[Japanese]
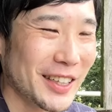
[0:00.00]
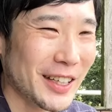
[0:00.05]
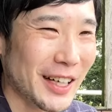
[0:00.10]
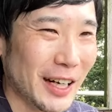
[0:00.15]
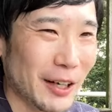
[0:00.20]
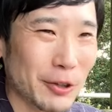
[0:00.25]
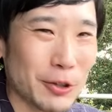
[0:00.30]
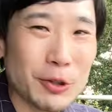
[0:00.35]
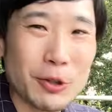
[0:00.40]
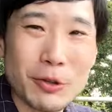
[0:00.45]

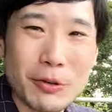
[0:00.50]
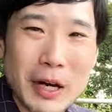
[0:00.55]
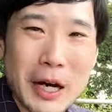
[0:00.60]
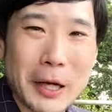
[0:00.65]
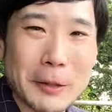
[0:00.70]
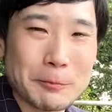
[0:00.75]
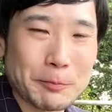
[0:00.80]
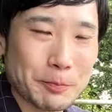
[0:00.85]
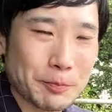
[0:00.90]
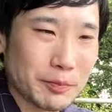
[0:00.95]
あの、要
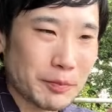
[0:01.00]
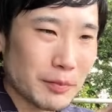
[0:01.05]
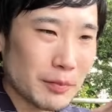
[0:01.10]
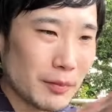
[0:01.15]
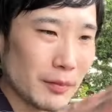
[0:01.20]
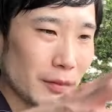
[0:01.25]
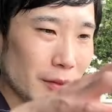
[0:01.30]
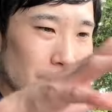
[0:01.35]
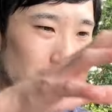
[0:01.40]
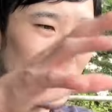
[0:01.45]
は、
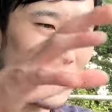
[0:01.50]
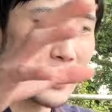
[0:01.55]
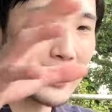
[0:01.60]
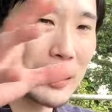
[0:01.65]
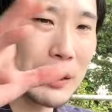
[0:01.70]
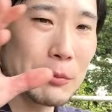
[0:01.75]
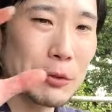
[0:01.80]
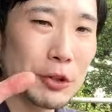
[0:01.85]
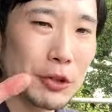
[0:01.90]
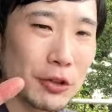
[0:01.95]

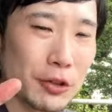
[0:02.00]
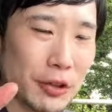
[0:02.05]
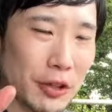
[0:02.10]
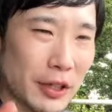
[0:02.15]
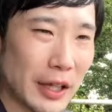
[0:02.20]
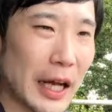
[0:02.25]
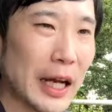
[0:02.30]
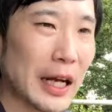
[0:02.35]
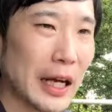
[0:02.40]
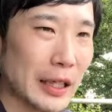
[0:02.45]
建物の
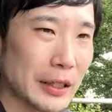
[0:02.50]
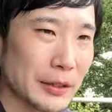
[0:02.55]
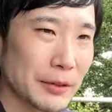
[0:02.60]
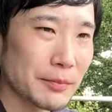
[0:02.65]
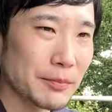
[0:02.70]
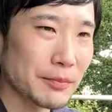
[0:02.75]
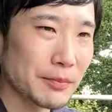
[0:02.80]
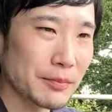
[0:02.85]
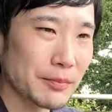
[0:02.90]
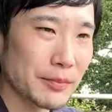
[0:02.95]
中
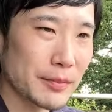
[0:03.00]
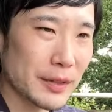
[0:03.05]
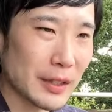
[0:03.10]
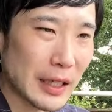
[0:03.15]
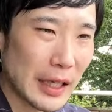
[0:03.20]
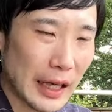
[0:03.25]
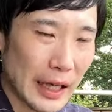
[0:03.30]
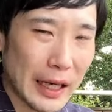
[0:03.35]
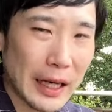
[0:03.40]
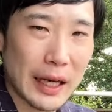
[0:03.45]

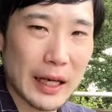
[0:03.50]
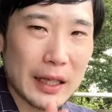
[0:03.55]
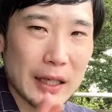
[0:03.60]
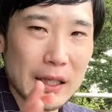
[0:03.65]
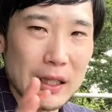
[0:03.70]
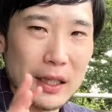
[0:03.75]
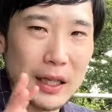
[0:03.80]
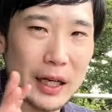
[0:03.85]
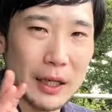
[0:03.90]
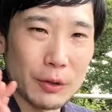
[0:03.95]
から
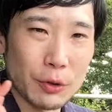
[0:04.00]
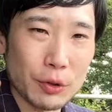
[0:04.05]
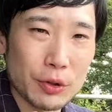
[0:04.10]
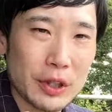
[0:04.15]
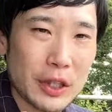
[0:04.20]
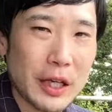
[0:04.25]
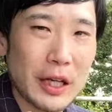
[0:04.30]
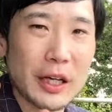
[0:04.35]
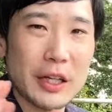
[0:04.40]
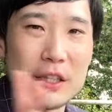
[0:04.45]
あのお
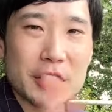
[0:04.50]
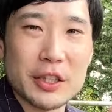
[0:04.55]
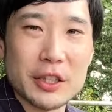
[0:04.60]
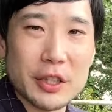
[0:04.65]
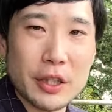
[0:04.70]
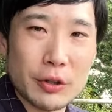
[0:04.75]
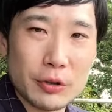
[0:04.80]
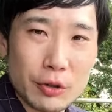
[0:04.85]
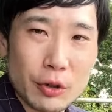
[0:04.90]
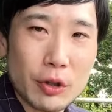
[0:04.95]
手洗いに行
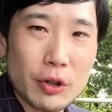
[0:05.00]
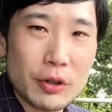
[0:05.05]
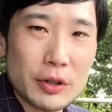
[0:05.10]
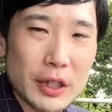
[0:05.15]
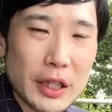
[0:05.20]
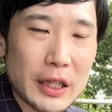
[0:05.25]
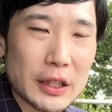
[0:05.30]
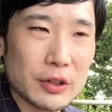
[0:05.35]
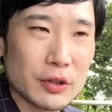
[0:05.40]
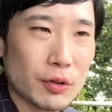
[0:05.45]
けると。
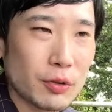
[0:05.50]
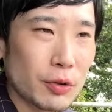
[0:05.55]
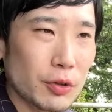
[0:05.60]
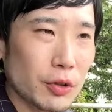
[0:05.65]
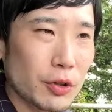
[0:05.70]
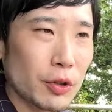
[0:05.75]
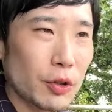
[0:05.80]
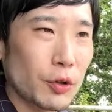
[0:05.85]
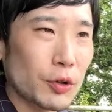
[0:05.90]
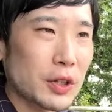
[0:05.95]
でそこ
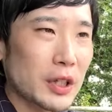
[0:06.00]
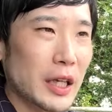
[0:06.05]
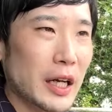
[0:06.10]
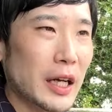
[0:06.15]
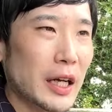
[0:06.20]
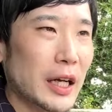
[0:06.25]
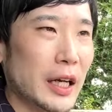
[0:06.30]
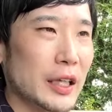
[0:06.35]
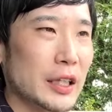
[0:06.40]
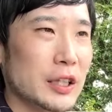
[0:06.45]
のお手
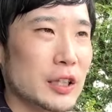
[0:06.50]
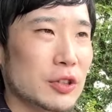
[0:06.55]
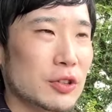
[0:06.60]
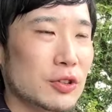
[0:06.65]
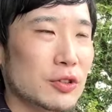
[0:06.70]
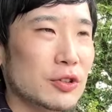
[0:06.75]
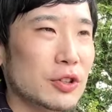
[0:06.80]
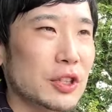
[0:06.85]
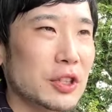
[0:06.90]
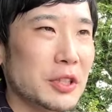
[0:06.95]
洗いに
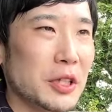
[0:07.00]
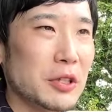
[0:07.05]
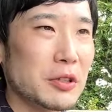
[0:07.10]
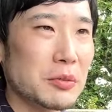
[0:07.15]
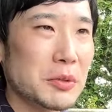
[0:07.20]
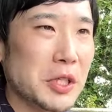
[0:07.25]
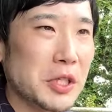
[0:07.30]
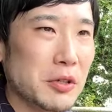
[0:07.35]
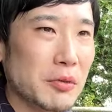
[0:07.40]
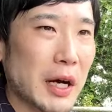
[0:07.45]
通じてる
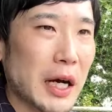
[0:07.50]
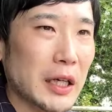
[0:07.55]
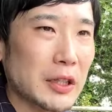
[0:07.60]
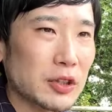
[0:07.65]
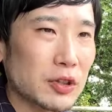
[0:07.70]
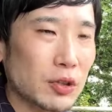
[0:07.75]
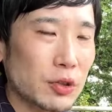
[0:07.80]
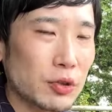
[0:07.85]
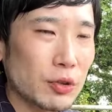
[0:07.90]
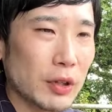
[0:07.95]
道は
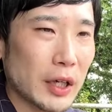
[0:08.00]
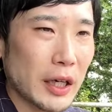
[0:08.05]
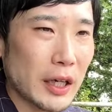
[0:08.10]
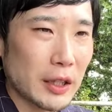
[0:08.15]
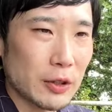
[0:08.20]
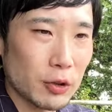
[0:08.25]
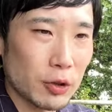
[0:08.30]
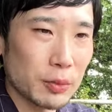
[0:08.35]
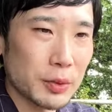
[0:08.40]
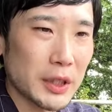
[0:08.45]
外か
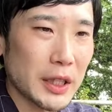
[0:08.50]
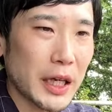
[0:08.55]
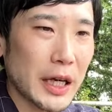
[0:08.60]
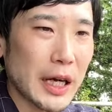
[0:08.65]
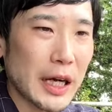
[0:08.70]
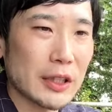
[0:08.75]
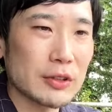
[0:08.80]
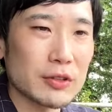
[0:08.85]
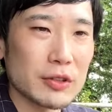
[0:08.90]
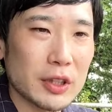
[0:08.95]
ら扉
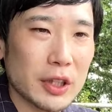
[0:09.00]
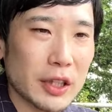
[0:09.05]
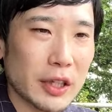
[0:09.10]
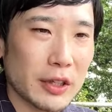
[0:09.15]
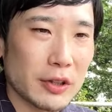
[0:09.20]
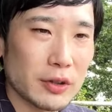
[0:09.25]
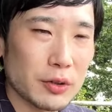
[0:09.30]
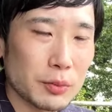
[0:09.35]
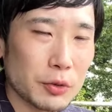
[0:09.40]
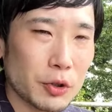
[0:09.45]
があるんだけ
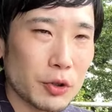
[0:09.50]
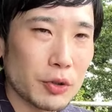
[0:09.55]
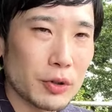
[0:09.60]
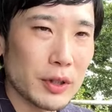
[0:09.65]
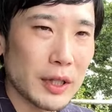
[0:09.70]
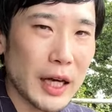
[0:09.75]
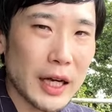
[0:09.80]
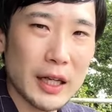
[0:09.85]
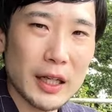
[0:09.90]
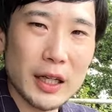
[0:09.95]
れども
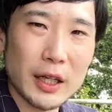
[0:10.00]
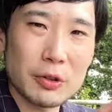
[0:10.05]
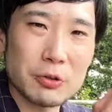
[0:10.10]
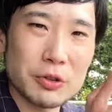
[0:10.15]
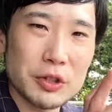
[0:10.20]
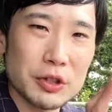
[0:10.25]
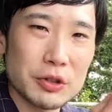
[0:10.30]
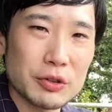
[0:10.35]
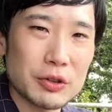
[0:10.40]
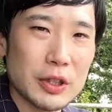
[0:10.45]
何かの
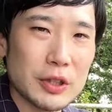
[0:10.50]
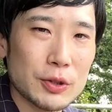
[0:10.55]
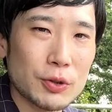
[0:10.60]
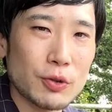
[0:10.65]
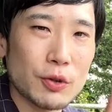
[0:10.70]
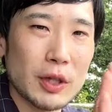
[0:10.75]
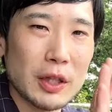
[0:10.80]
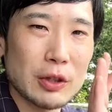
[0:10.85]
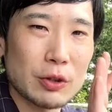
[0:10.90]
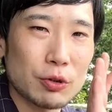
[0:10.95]
理由でそ
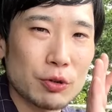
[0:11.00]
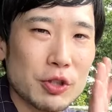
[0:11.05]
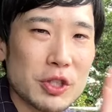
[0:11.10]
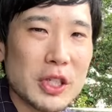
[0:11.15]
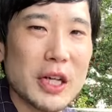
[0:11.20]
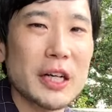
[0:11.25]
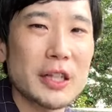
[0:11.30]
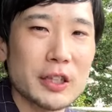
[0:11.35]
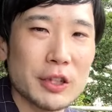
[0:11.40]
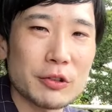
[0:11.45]
こが閉じ
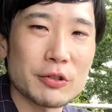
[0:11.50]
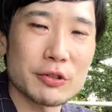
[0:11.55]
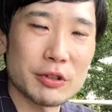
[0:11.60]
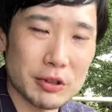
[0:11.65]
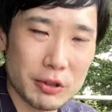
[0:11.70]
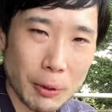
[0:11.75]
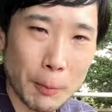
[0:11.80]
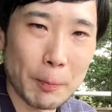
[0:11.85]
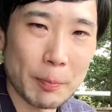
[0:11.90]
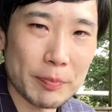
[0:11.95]
られてるんで
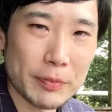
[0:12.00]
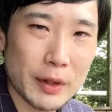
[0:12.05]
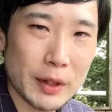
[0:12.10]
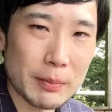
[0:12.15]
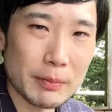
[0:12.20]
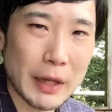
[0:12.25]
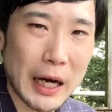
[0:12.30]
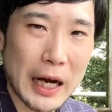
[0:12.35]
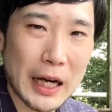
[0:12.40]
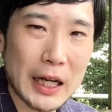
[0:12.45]
すよ。
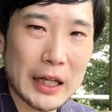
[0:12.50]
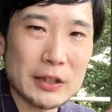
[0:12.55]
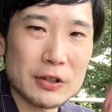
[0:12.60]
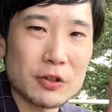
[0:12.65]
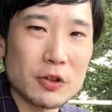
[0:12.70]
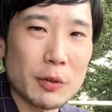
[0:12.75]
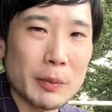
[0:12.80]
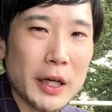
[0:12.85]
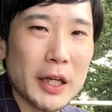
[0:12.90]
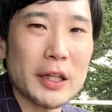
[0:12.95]
で開かず
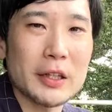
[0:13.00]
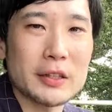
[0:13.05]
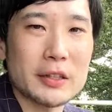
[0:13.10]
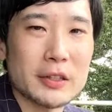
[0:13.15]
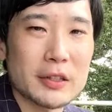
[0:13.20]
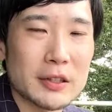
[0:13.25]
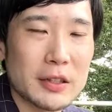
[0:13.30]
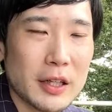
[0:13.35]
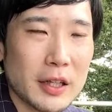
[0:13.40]
の間なんです。